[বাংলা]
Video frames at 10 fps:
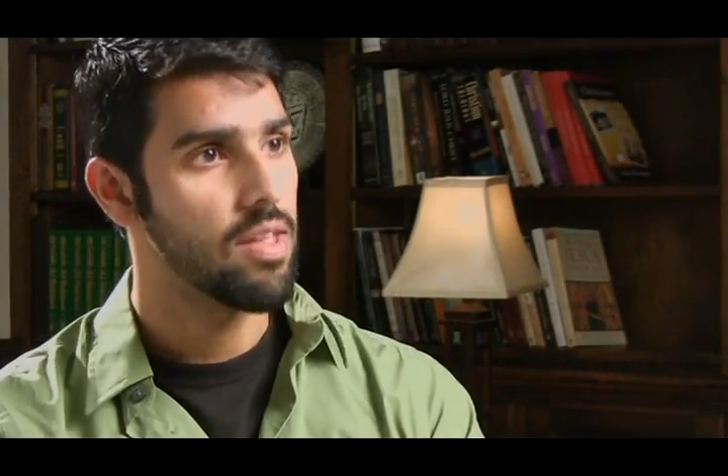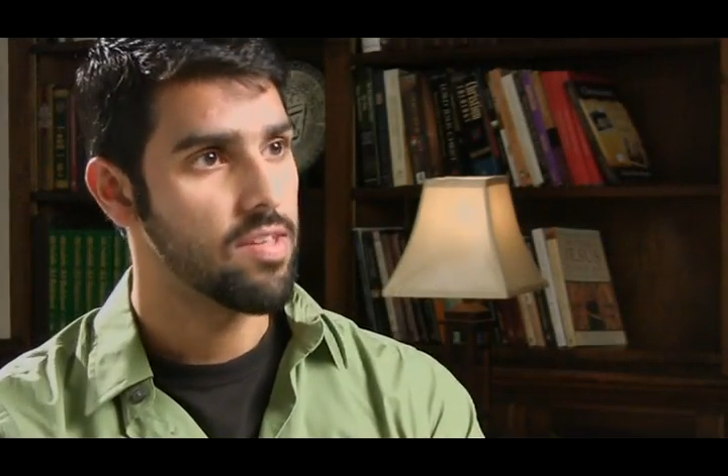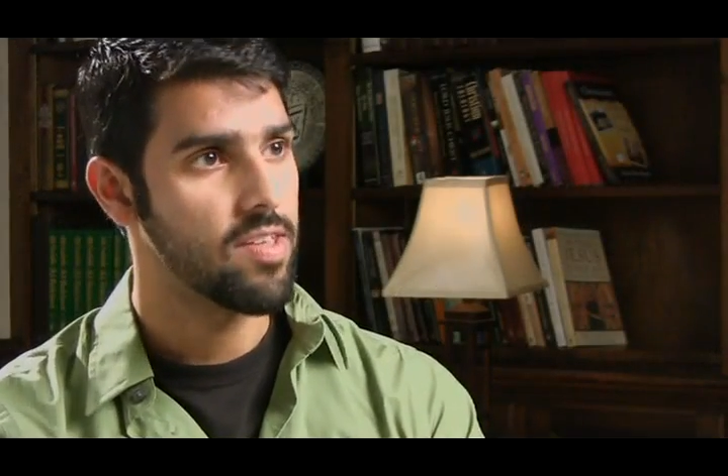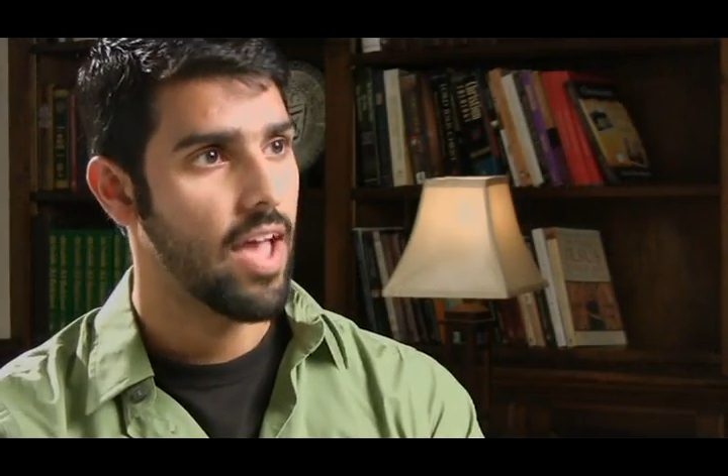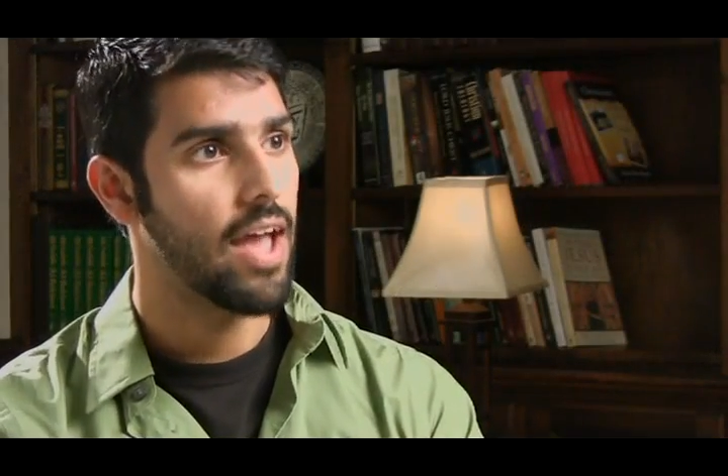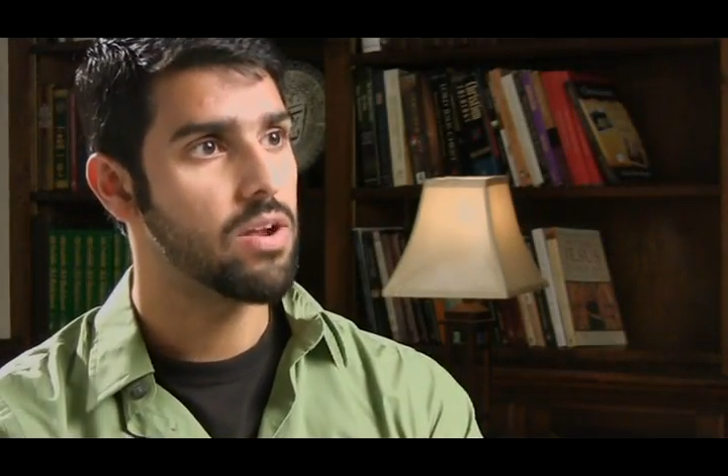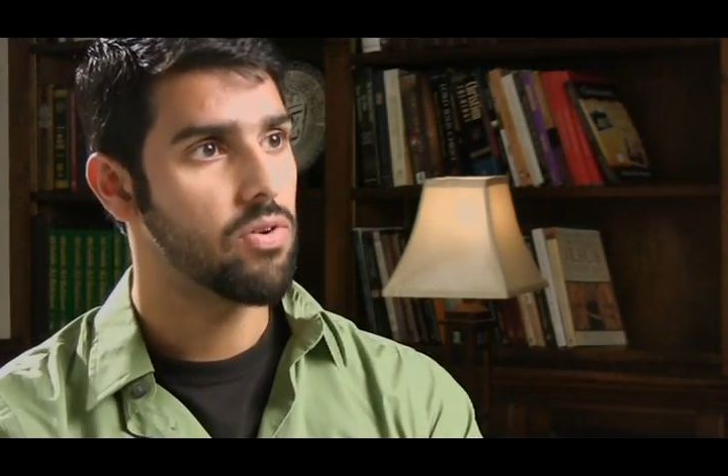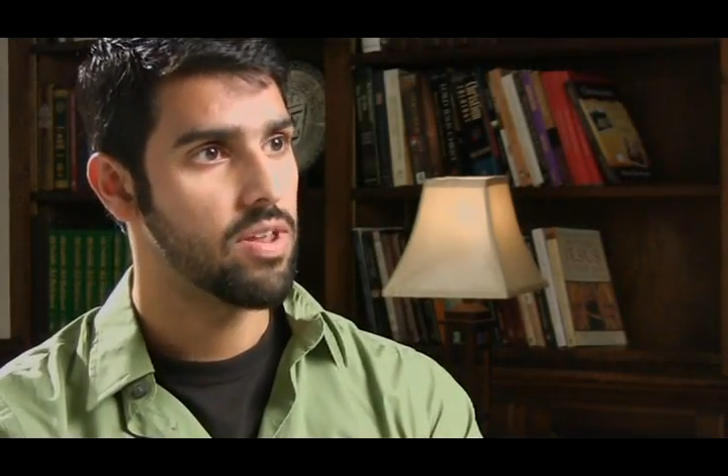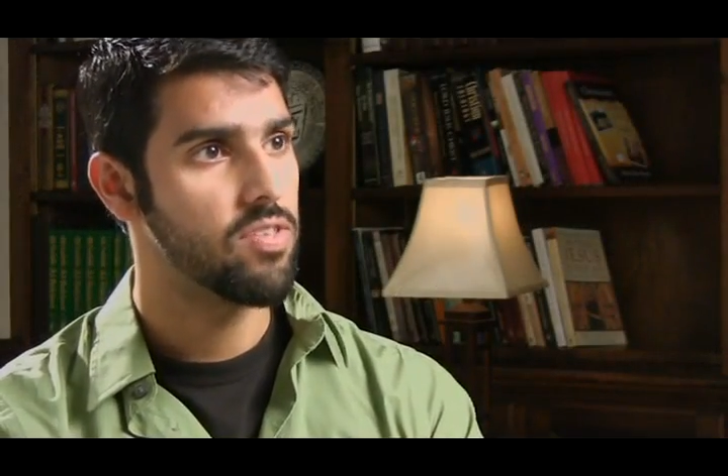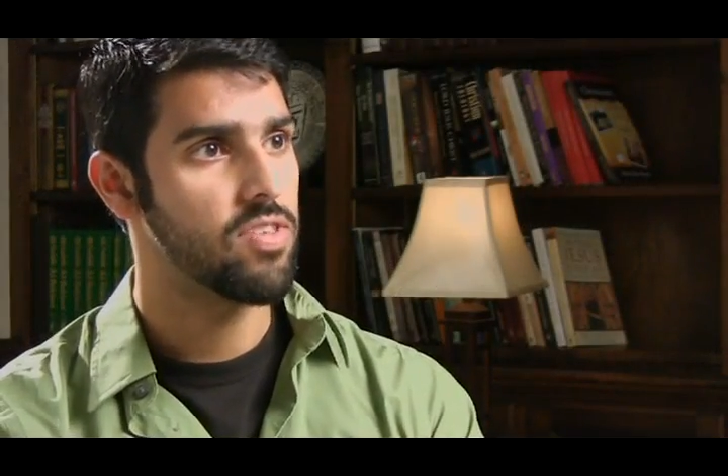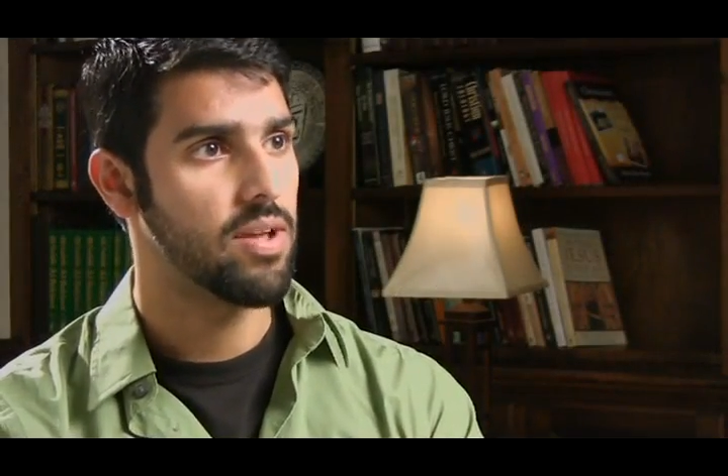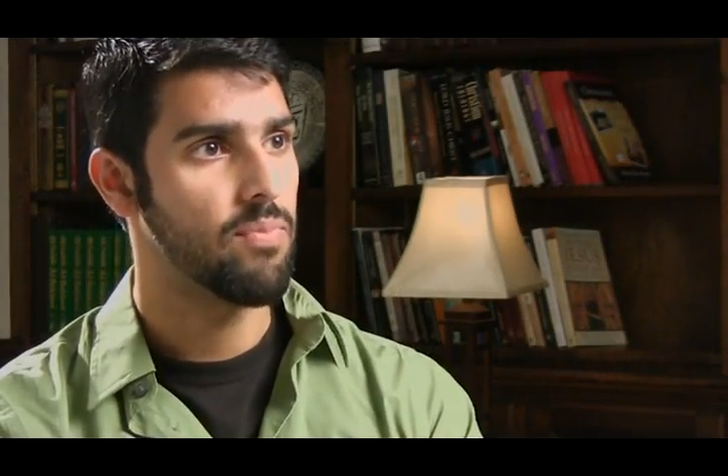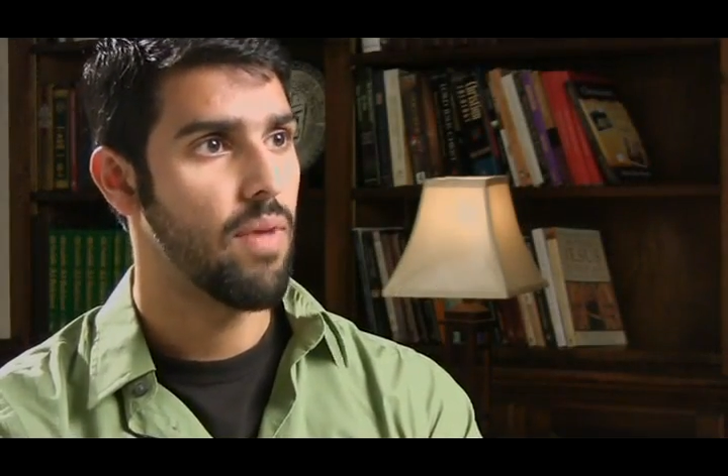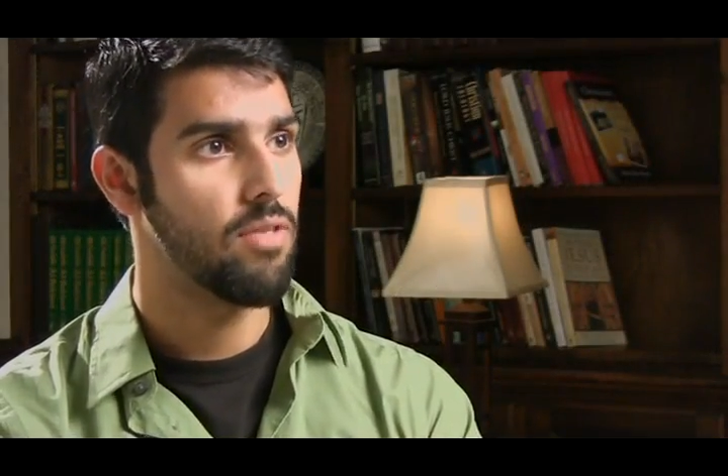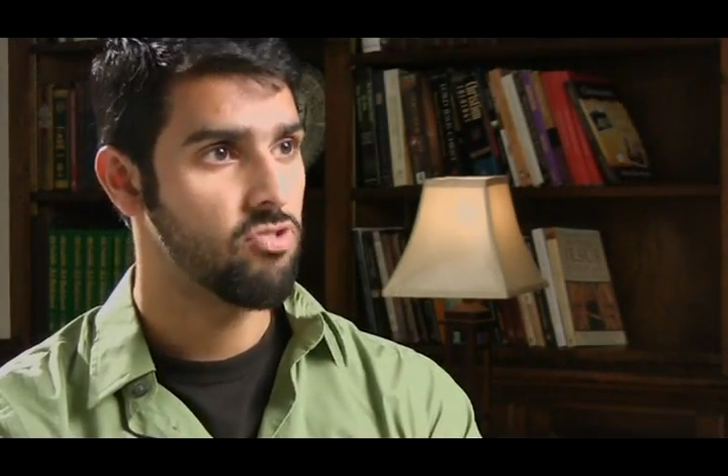গসপেল অব বার্নাবাসের
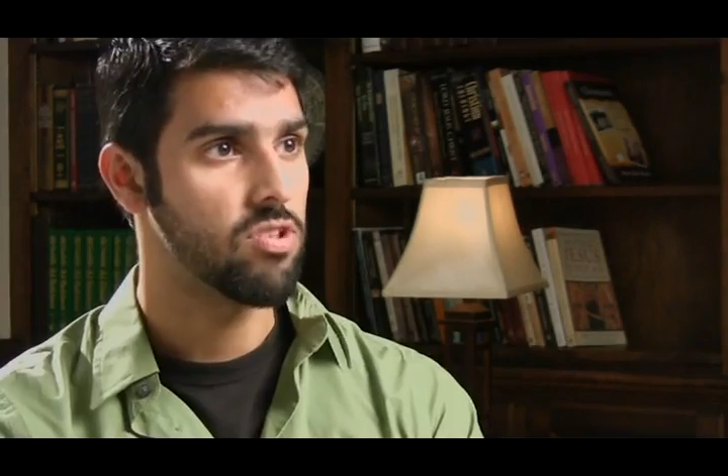মধ্যে